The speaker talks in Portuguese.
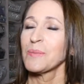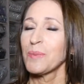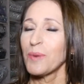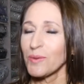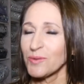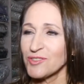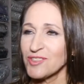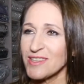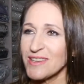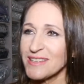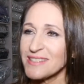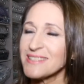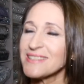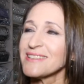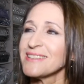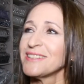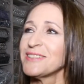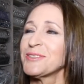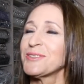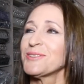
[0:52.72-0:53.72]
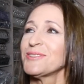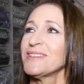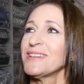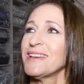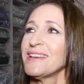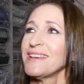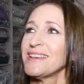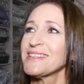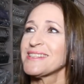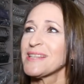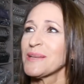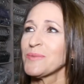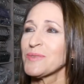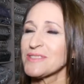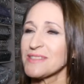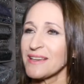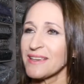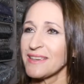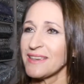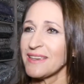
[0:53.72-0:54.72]
Bom dia, Sandro.
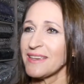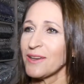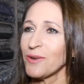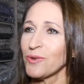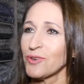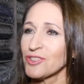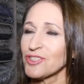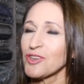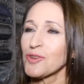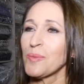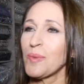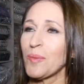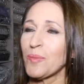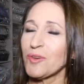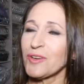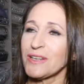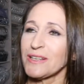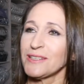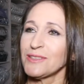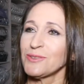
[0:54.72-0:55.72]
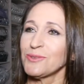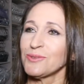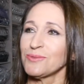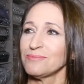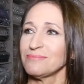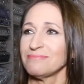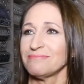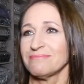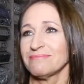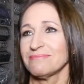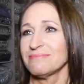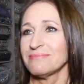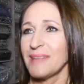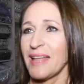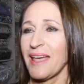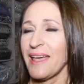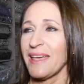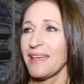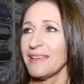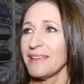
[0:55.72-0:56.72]
Estamos aqui hoje comemorando
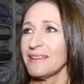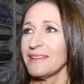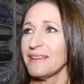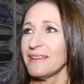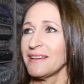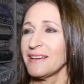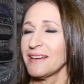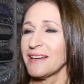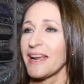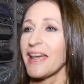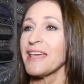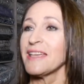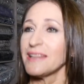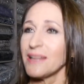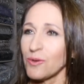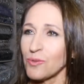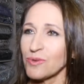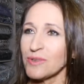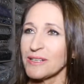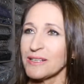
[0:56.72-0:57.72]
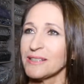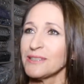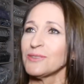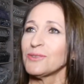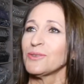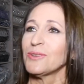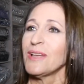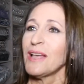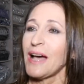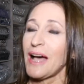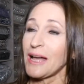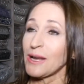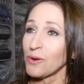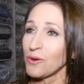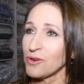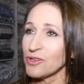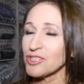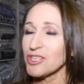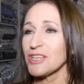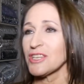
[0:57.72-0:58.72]
né, eh, reinaugurando a
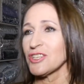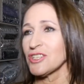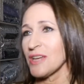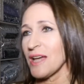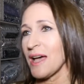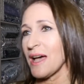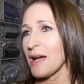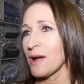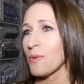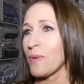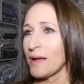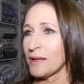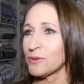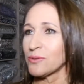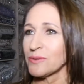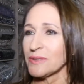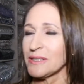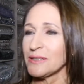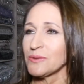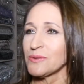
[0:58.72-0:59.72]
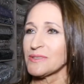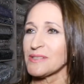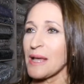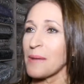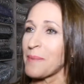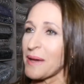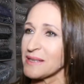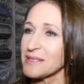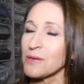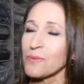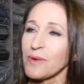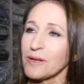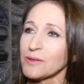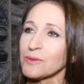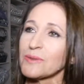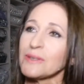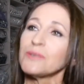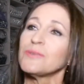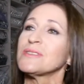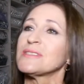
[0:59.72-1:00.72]
loja que já há quatro anos, há mais de
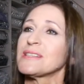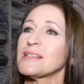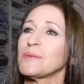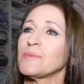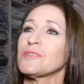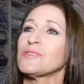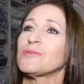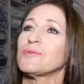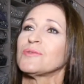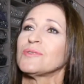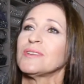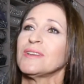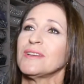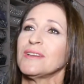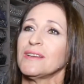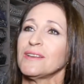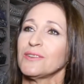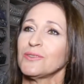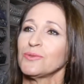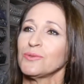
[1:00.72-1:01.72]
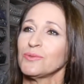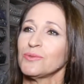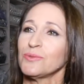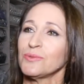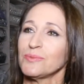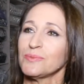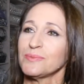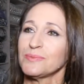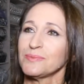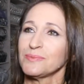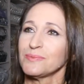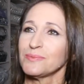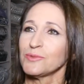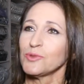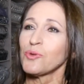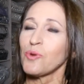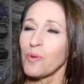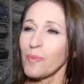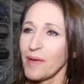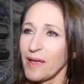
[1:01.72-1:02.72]
quatro anos estamos no, no
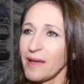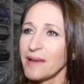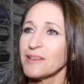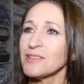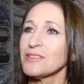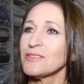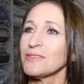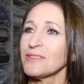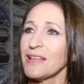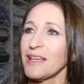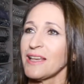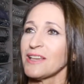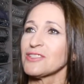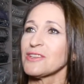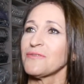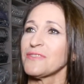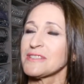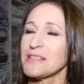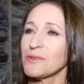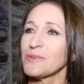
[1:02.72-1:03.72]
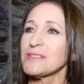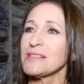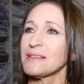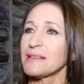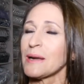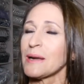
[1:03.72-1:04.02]
no comércio, né, já fazendo esse